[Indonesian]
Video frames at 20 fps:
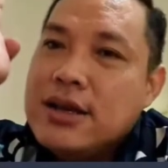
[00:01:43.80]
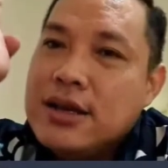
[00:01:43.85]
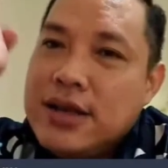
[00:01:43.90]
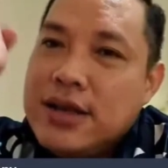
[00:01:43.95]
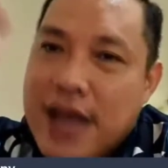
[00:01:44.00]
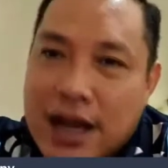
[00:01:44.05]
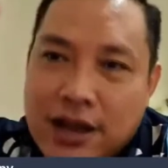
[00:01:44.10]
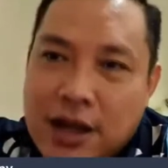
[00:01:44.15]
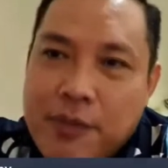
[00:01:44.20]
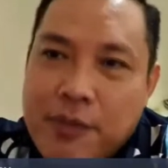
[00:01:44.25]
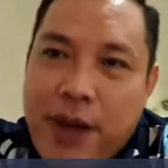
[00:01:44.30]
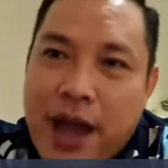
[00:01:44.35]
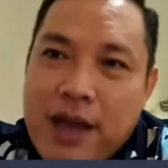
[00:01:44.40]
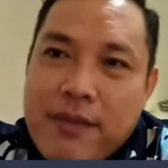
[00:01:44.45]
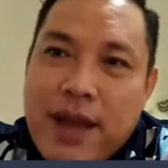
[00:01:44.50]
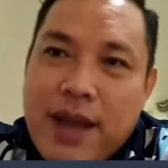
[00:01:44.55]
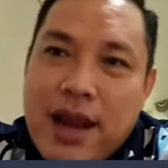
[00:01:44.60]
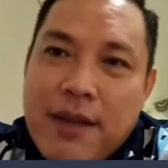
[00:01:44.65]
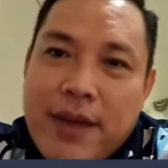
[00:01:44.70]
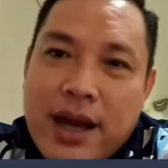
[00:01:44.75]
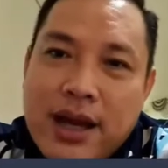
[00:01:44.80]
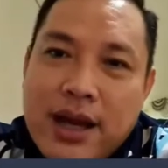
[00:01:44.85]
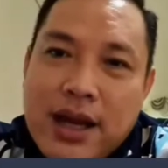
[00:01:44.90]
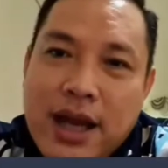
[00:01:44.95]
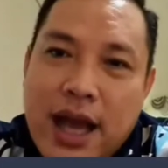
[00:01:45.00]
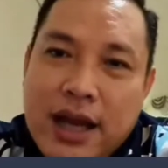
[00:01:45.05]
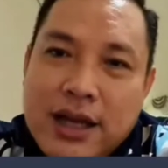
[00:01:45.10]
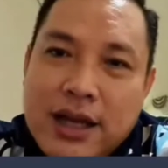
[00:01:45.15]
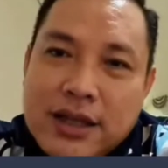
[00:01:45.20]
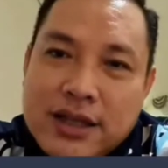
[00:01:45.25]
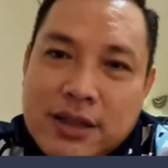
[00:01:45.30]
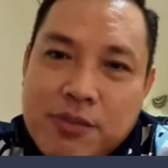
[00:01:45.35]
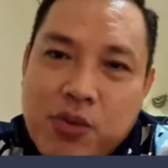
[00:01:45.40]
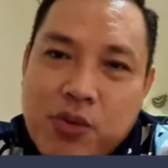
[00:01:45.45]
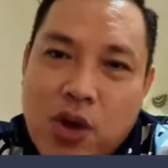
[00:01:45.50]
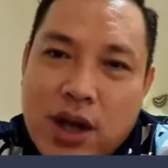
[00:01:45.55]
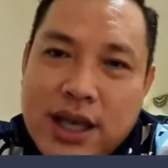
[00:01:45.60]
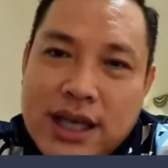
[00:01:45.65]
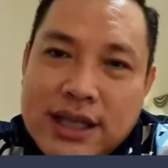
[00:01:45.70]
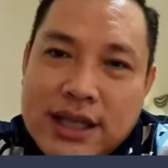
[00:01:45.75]
yang terbaik malam hari ini ada
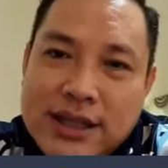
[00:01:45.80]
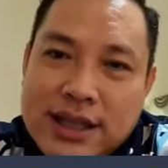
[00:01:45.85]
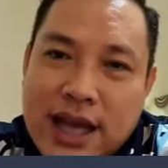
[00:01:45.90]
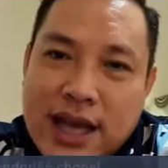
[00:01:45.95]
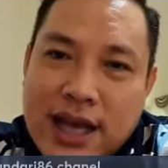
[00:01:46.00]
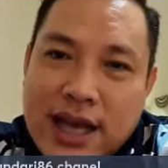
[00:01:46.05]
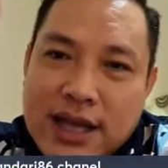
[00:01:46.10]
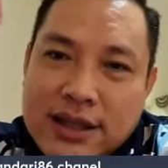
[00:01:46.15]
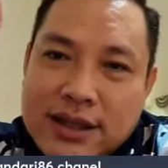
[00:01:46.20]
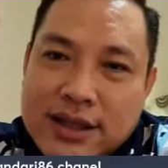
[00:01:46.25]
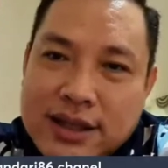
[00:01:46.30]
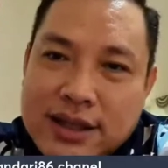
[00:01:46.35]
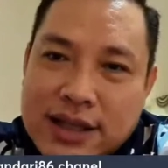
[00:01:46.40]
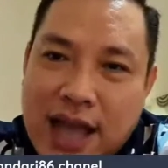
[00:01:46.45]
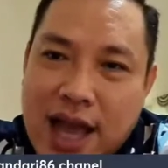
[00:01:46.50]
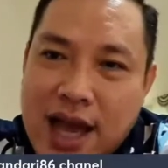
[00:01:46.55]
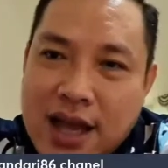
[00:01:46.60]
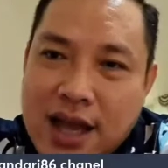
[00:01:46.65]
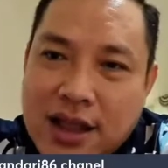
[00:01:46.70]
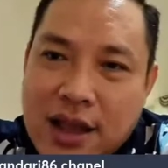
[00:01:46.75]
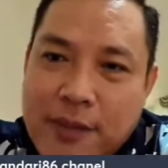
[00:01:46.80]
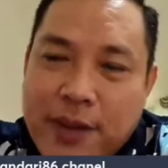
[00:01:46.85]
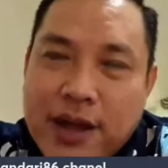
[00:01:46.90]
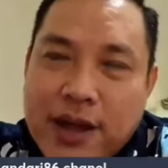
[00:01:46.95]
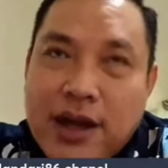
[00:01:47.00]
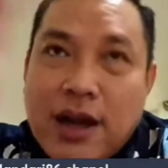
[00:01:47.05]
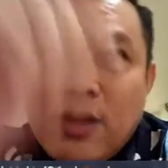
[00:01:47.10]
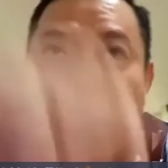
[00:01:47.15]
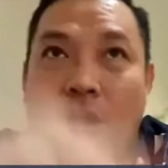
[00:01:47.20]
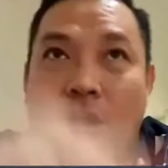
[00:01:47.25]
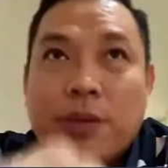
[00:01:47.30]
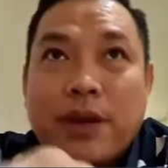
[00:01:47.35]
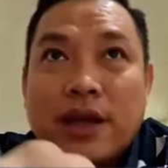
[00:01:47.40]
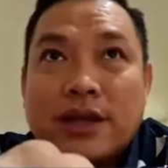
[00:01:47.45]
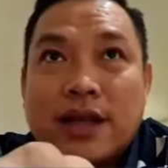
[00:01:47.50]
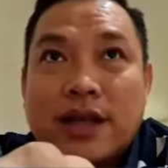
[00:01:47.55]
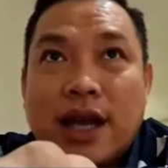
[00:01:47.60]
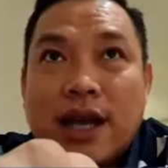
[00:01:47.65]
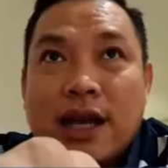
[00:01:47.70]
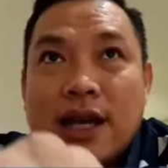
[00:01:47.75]
sebuah kisah yang sangat hebat dan luar
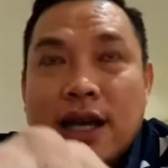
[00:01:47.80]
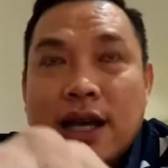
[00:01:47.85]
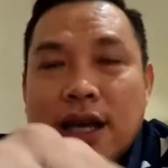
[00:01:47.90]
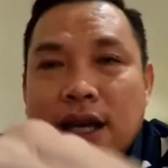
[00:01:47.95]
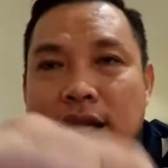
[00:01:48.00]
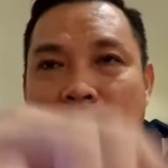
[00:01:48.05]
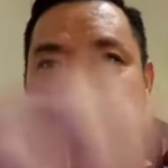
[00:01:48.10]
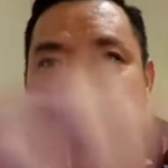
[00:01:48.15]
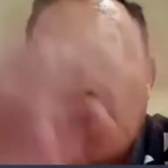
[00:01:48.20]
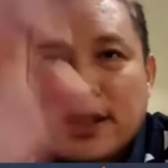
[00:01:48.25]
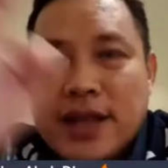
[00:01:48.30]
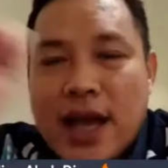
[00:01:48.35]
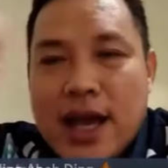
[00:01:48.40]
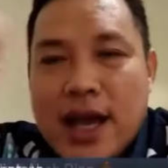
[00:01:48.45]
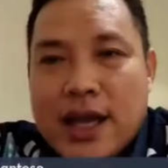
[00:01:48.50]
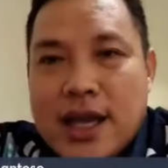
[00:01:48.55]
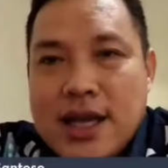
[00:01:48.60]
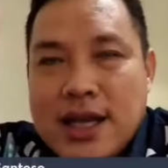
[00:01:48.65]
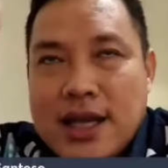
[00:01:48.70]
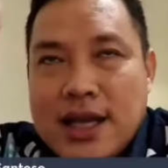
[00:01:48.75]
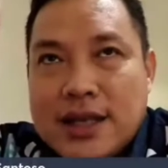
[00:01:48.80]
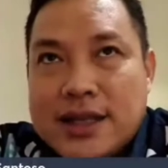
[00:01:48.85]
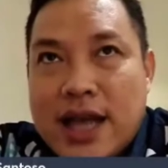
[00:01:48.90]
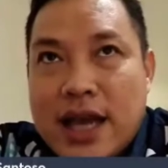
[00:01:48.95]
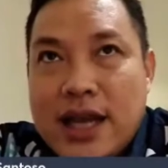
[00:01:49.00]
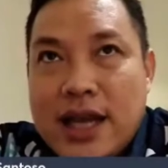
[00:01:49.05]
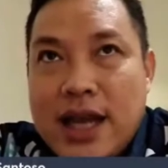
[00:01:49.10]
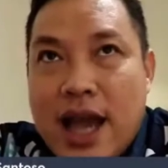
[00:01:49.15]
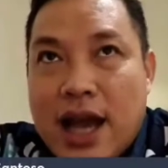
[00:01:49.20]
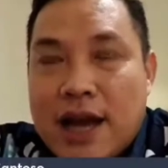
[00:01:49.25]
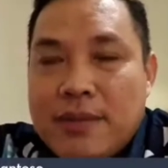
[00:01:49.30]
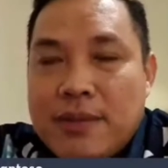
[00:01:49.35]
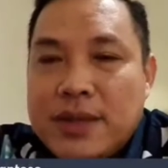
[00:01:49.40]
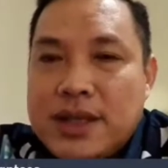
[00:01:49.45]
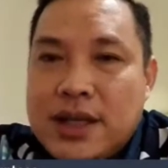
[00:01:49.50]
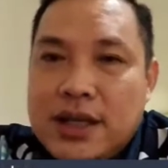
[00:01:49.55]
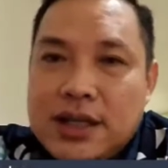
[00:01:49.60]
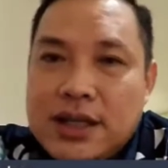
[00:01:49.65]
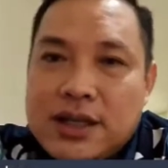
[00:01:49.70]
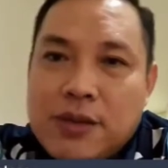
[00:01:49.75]
biasa dan saya yakin kisah ini akan
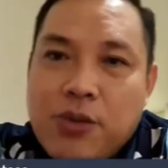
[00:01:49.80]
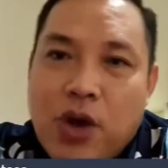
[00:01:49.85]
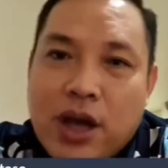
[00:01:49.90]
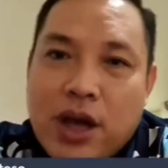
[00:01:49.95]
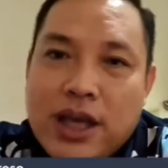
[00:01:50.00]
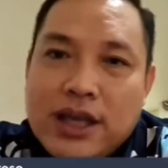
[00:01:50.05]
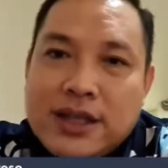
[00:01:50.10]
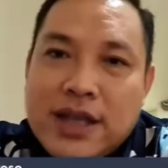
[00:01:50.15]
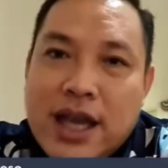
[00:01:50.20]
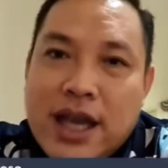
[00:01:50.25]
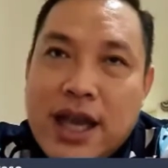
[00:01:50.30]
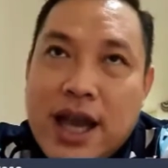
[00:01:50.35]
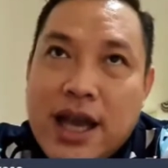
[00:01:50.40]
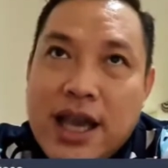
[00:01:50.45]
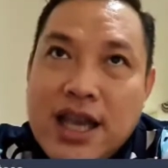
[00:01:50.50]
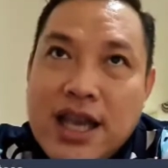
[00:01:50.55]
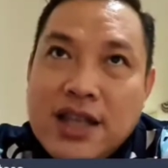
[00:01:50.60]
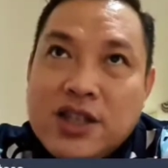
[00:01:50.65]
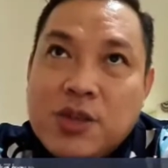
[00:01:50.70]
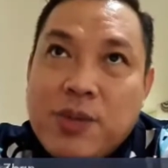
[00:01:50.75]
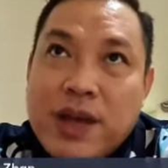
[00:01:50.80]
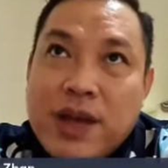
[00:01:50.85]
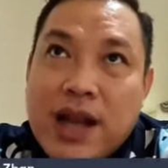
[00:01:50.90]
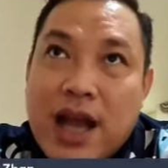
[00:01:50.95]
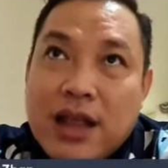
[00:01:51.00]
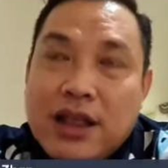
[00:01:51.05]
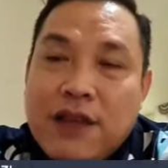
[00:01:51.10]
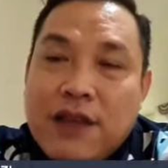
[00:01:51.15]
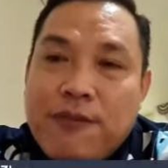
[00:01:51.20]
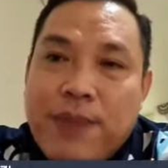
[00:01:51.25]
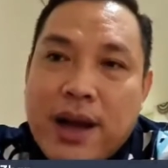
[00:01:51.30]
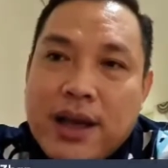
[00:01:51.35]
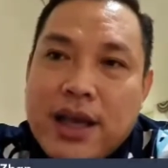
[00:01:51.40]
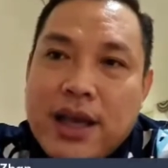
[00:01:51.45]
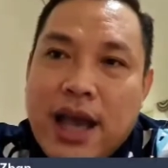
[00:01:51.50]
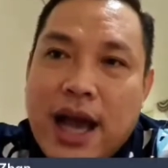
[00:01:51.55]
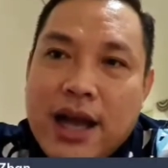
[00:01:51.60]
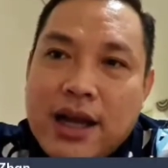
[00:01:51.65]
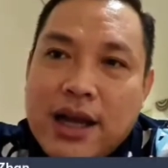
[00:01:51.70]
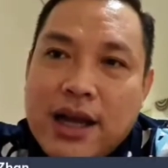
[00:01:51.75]
menjadi sebuah kisah yang inspiratif
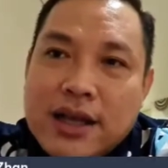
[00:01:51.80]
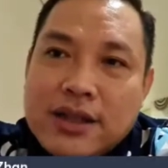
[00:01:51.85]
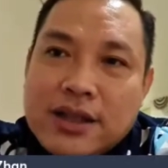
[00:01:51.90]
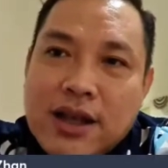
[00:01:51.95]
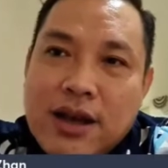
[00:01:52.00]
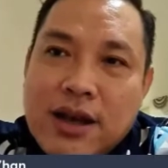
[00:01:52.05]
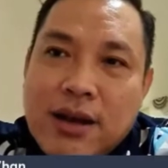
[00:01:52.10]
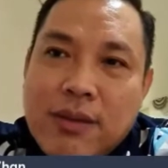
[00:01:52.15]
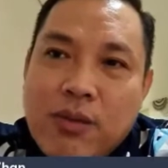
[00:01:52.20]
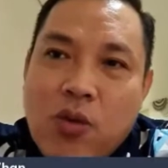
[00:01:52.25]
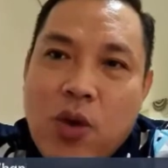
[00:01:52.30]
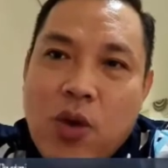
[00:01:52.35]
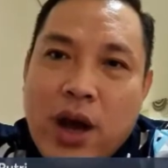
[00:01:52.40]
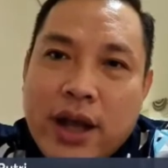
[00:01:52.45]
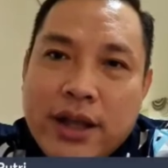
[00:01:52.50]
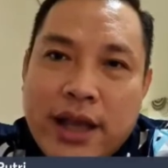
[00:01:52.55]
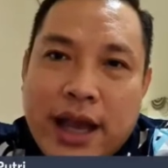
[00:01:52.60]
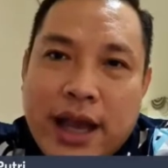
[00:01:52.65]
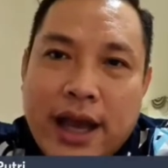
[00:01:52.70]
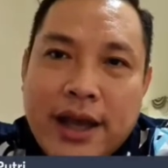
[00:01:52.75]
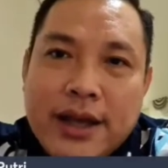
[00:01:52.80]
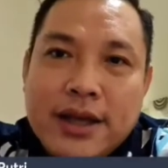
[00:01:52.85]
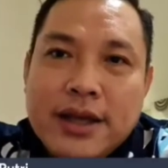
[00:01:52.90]
bagi Anda semuanya.